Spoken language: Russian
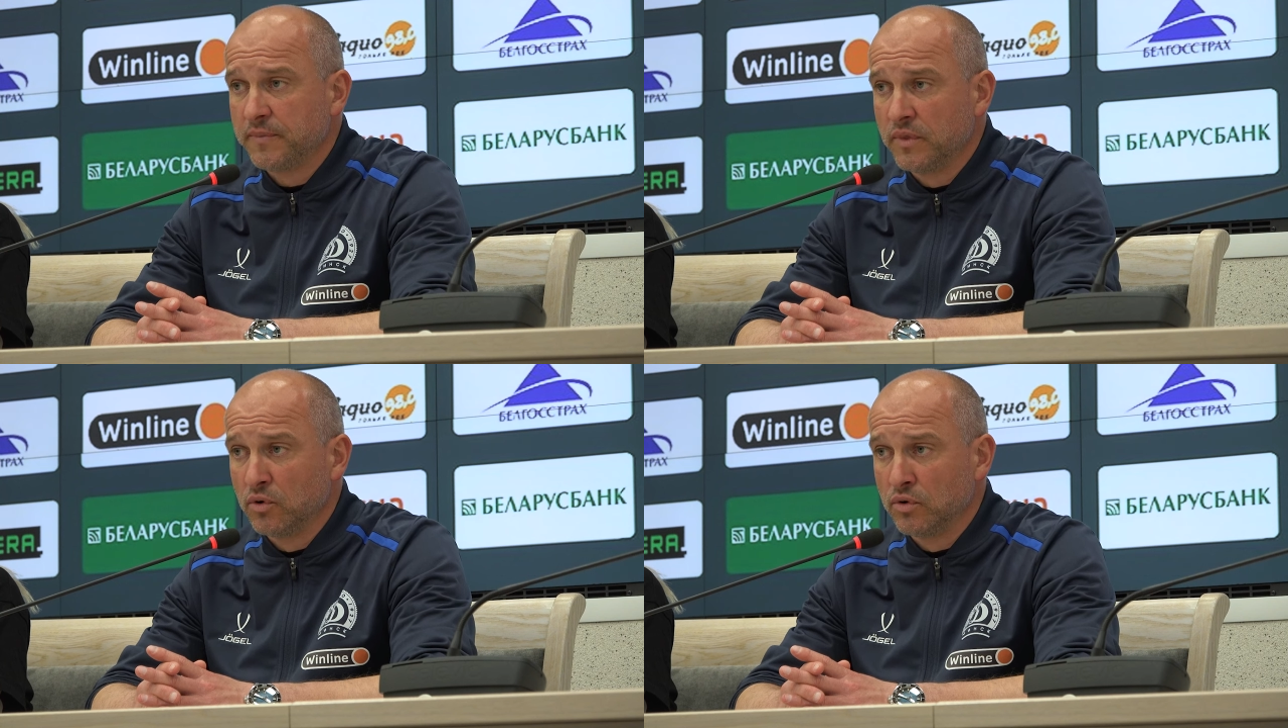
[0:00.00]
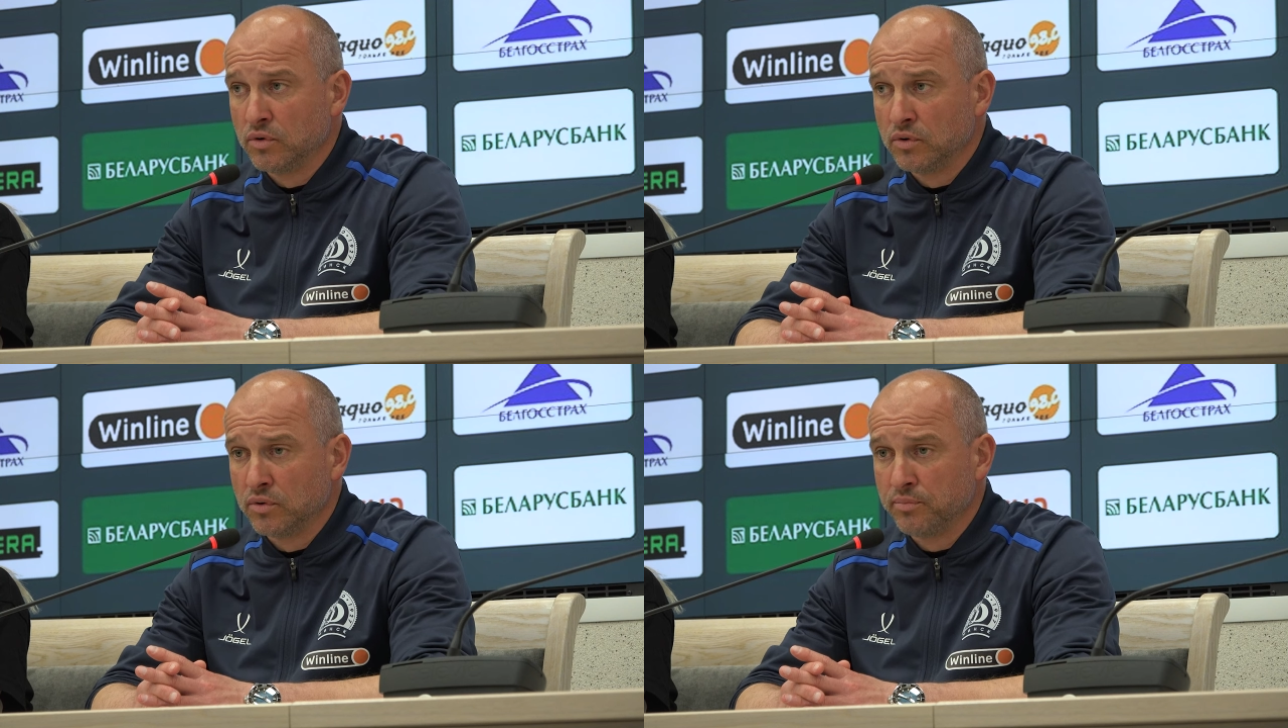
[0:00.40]

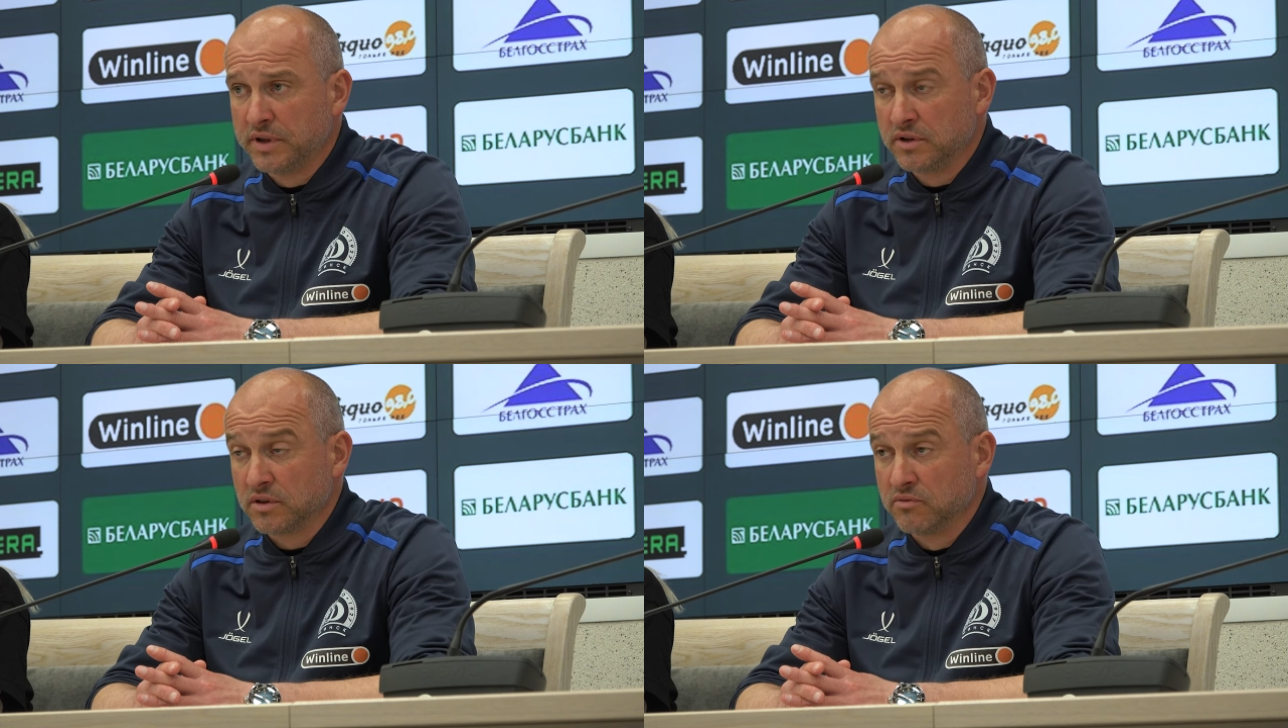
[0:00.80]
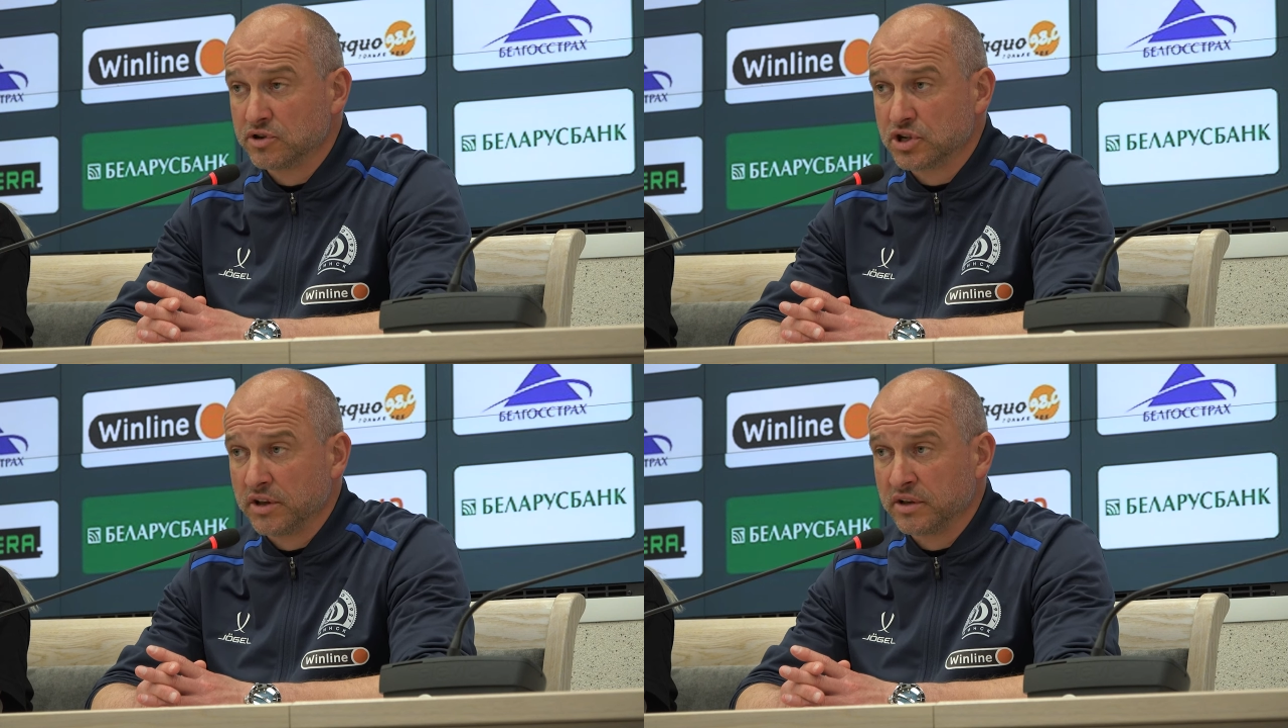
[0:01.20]
но, понятно,
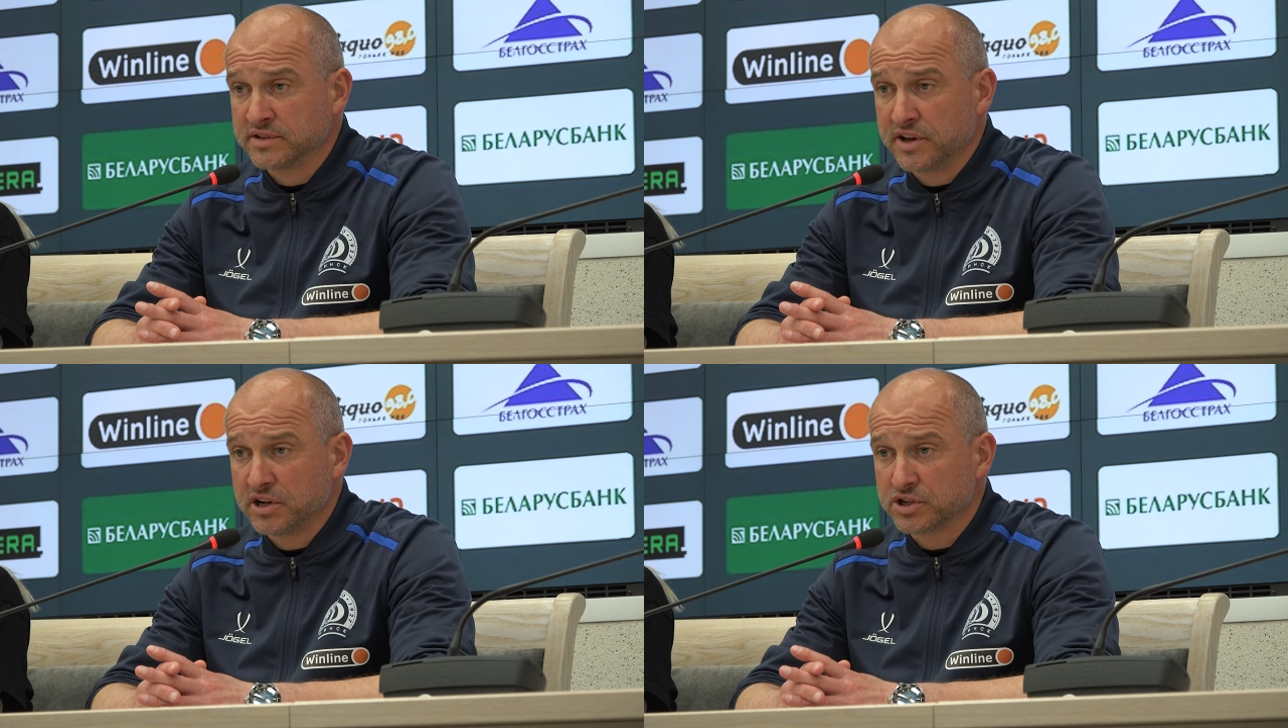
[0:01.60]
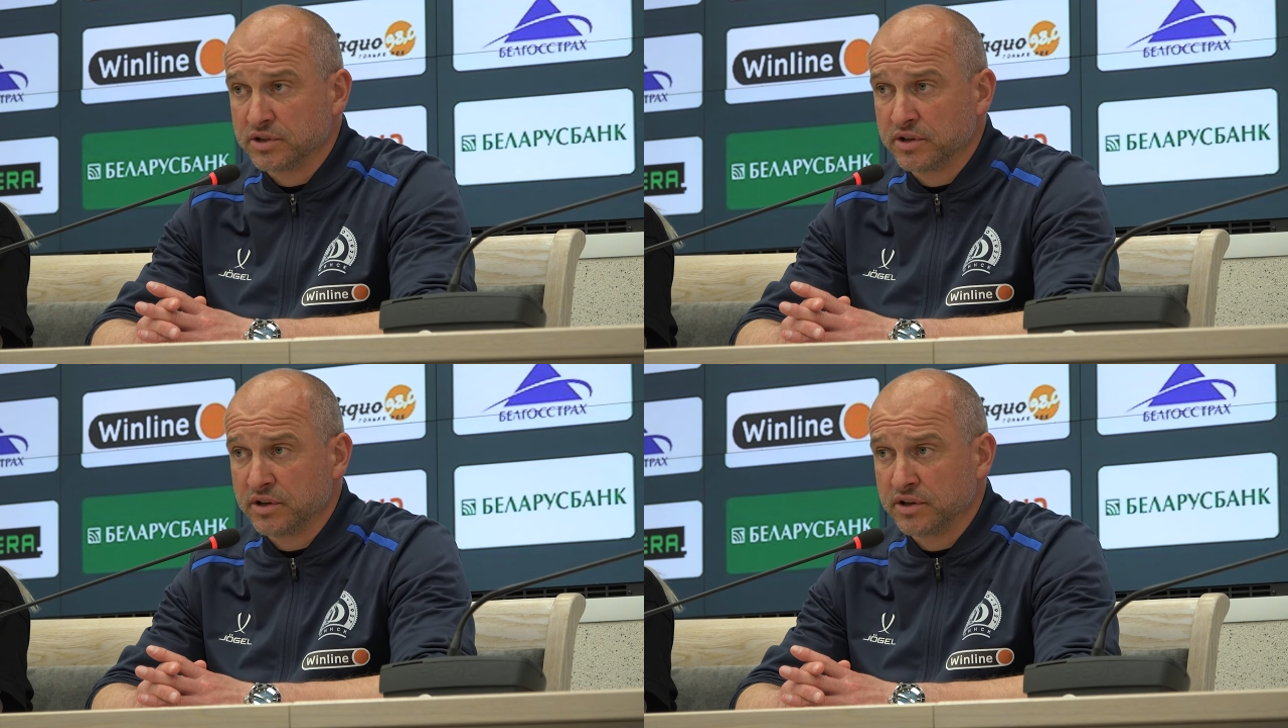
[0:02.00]
вышла
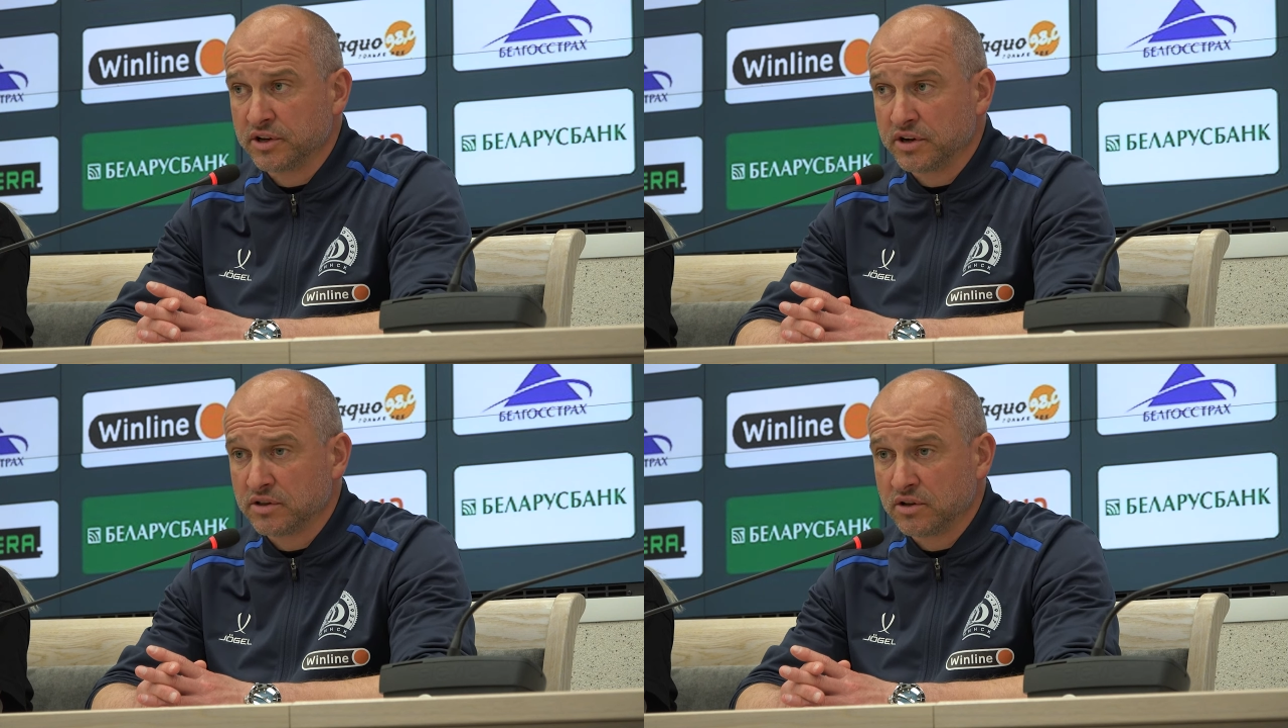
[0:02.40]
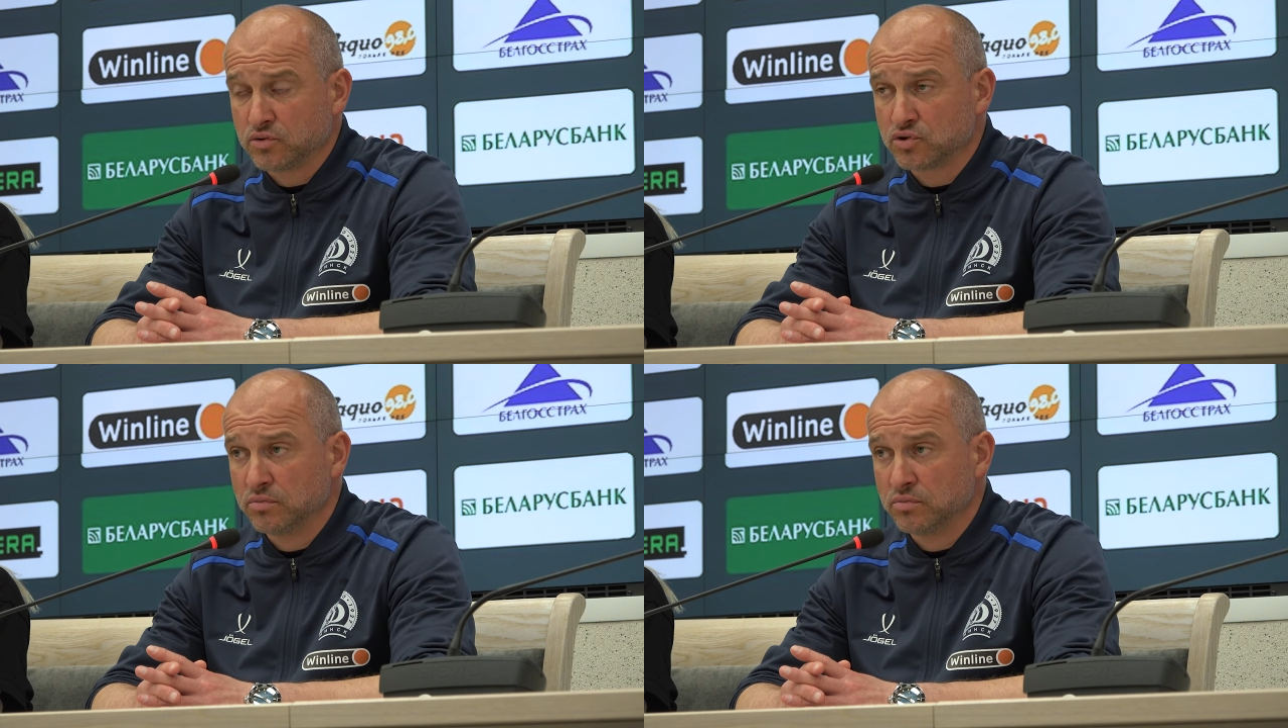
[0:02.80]
заряженная играть на то,